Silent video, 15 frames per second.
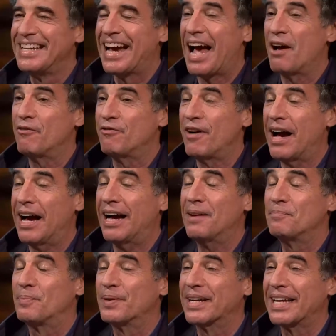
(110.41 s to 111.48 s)
Rafá,
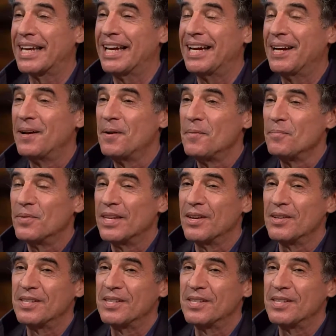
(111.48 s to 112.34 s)
porque eu